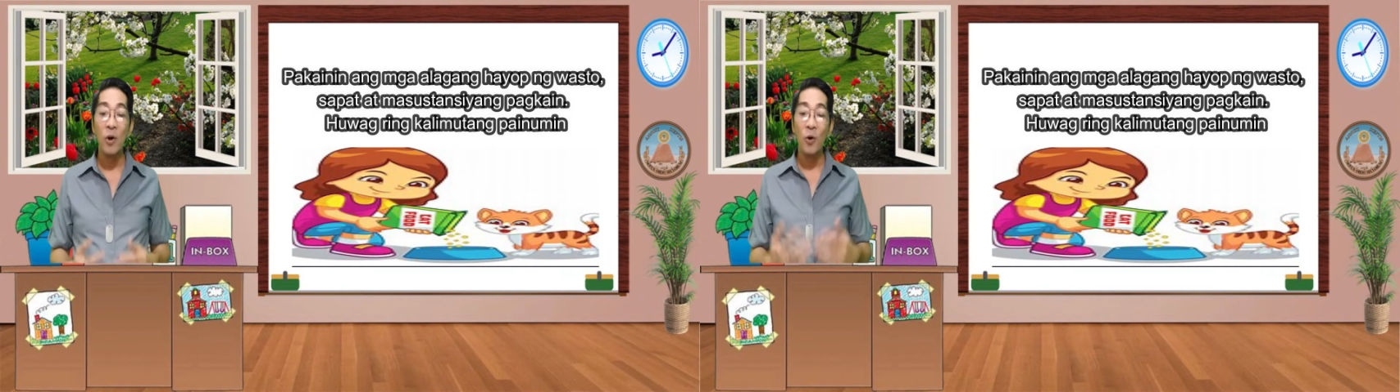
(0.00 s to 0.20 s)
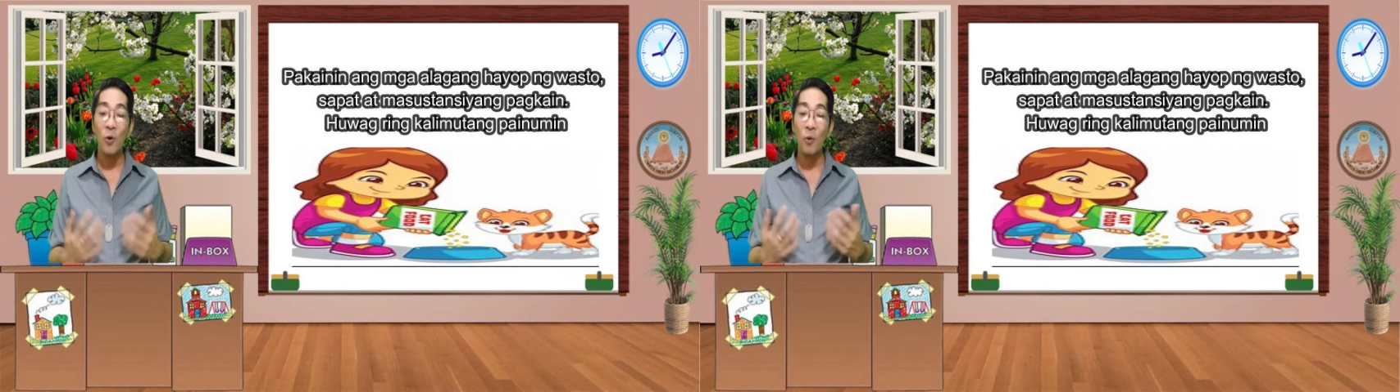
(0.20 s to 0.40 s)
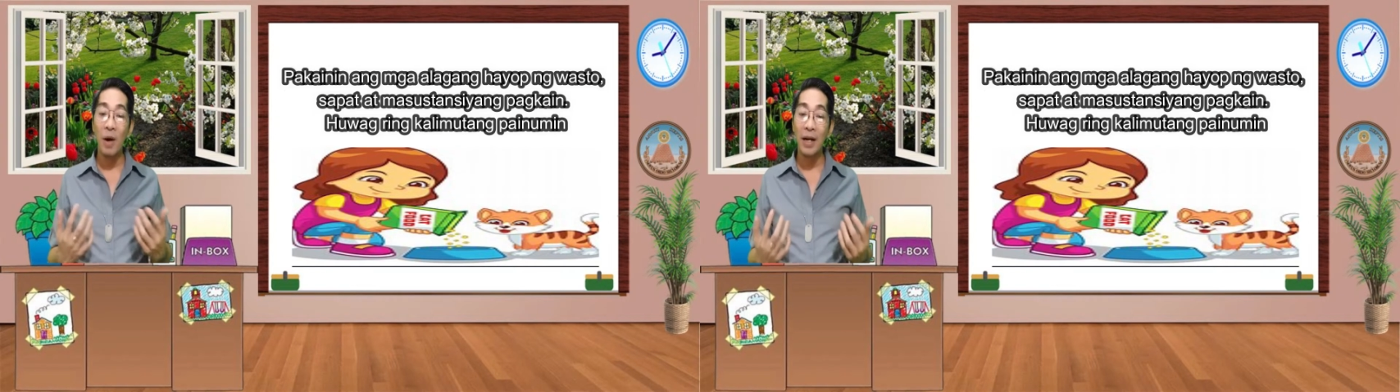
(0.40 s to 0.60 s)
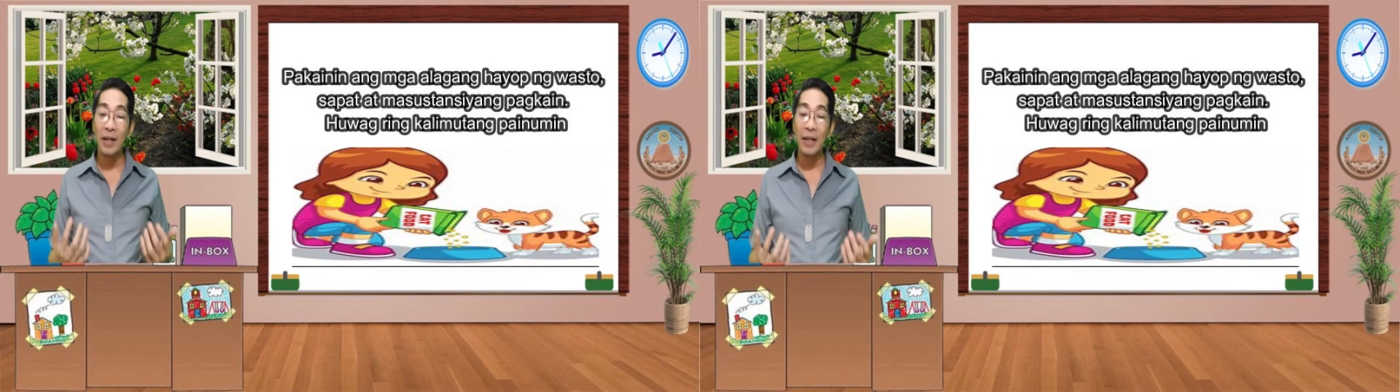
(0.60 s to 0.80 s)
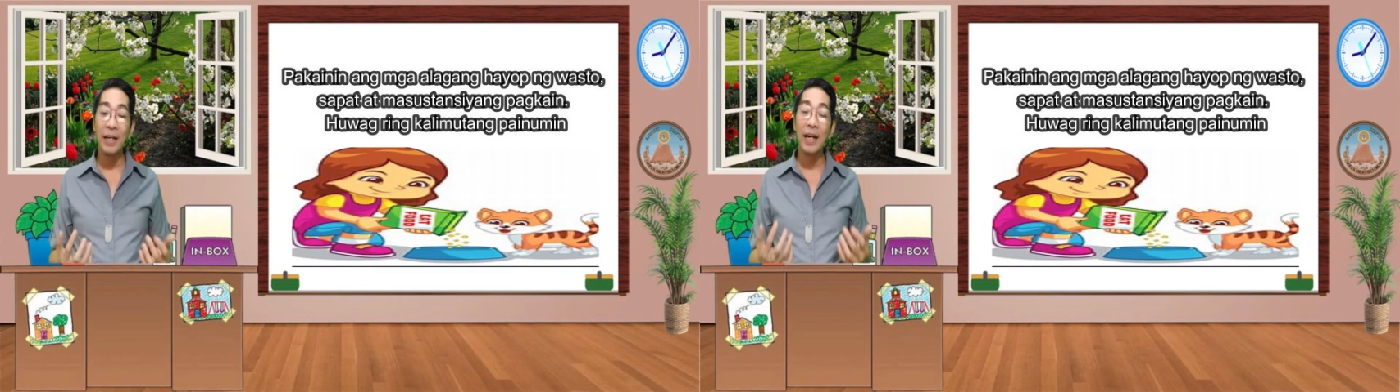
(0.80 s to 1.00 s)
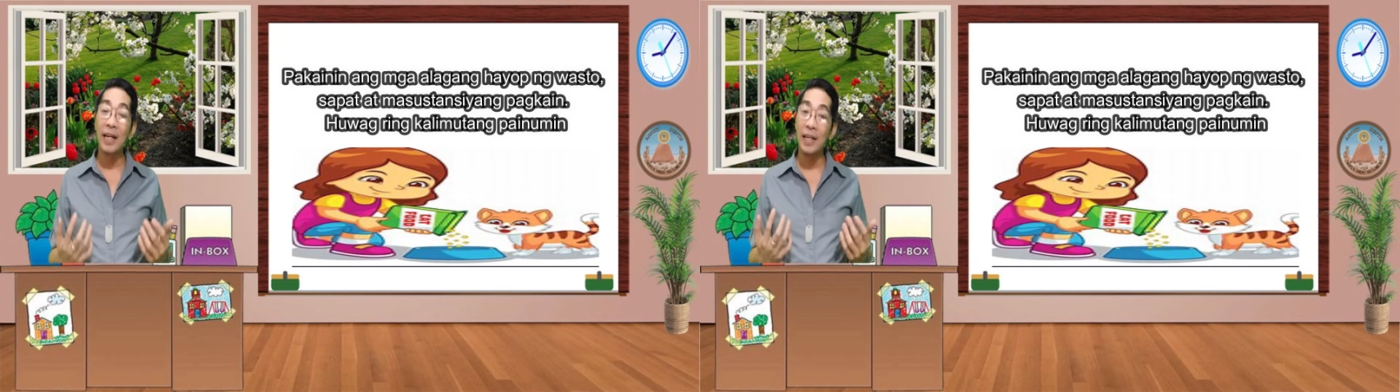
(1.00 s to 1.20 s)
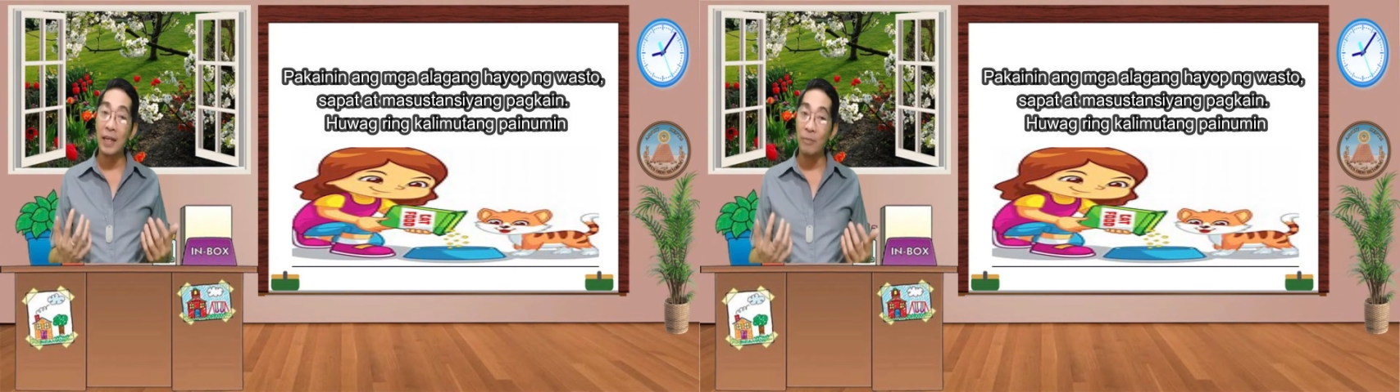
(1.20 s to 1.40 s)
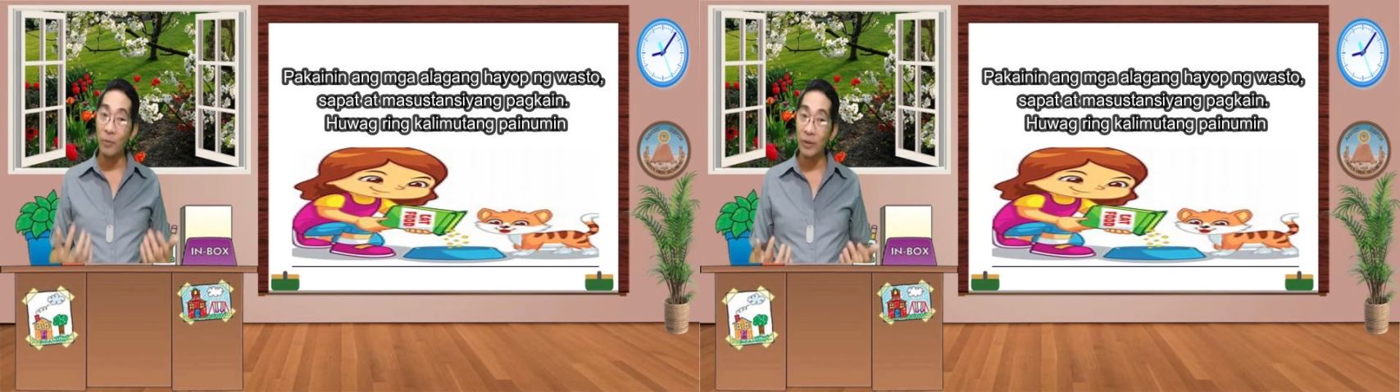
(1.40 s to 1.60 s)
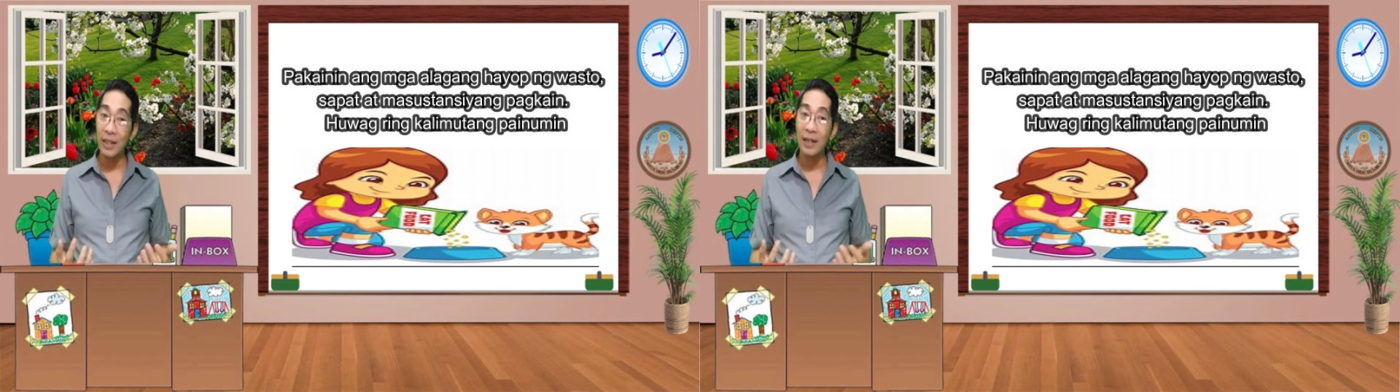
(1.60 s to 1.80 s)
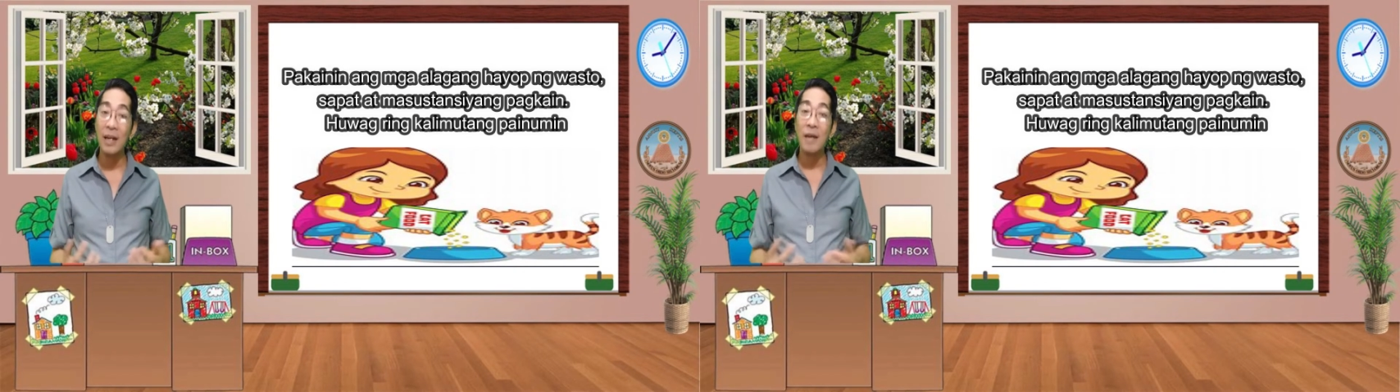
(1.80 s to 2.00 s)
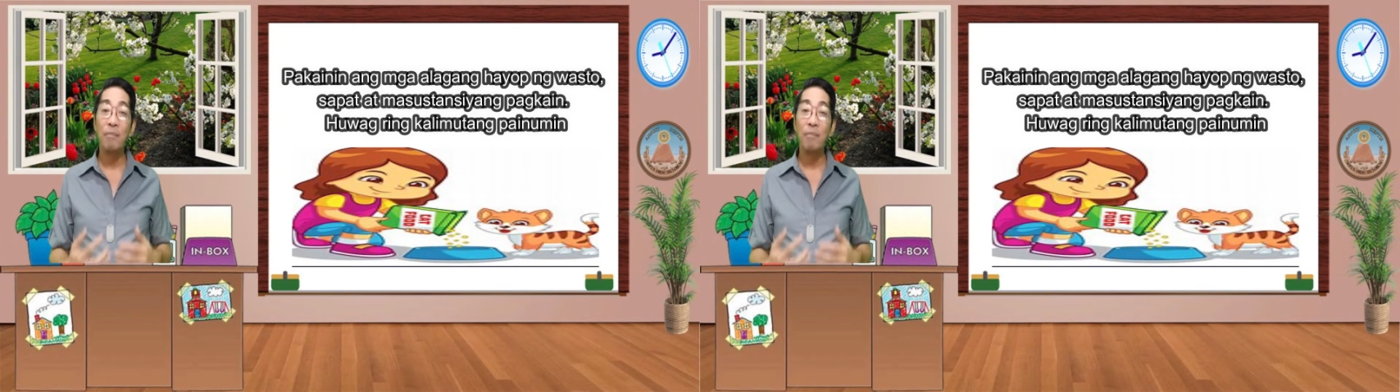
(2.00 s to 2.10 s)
huwag ring kalilimutang